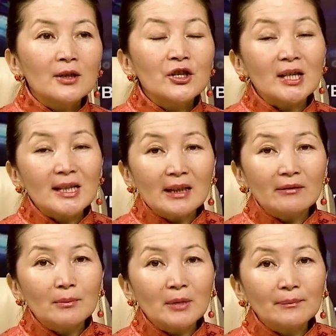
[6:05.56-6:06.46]

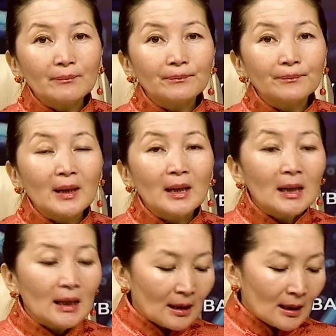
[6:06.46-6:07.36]
счастливыми.
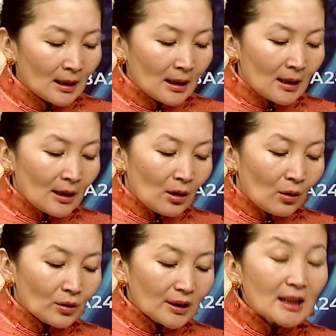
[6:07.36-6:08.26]

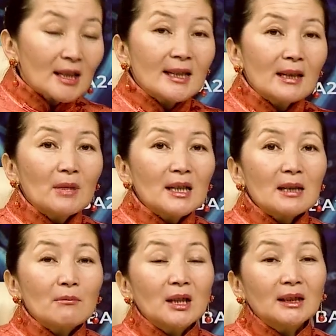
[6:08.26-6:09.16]
Он также
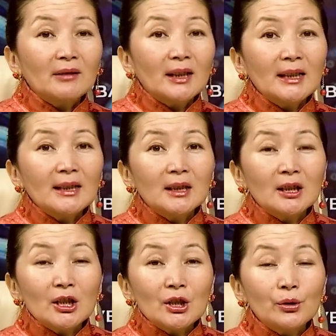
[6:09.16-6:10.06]
занимался
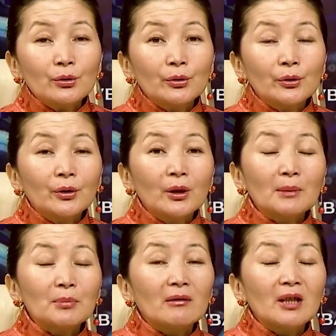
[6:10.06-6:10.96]
благотворительностью,
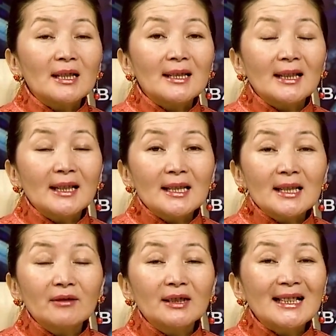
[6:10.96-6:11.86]
отправлял
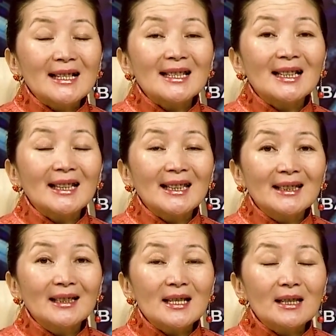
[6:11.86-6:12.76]
средства на
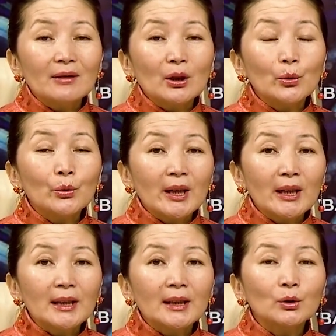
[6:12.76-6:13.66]
строительство
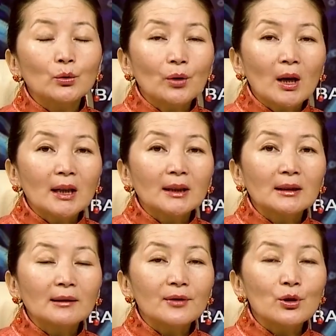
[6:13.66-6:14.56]
хурей,
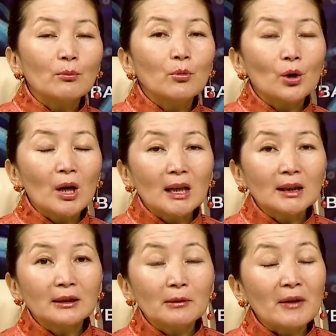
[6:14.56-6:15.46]
дуганов,
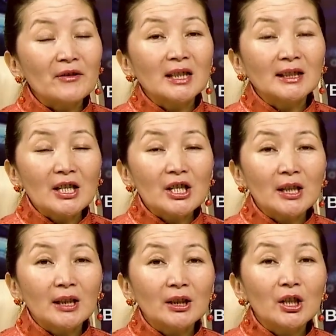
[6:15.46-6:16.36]
субурганов по всей
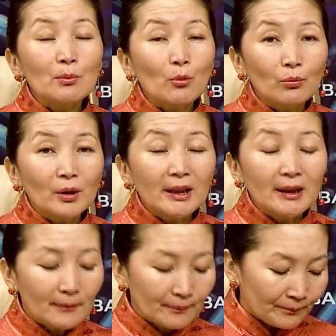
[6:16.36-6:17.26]
нашей
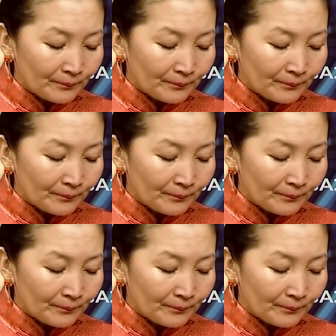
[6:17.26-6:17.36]
республике.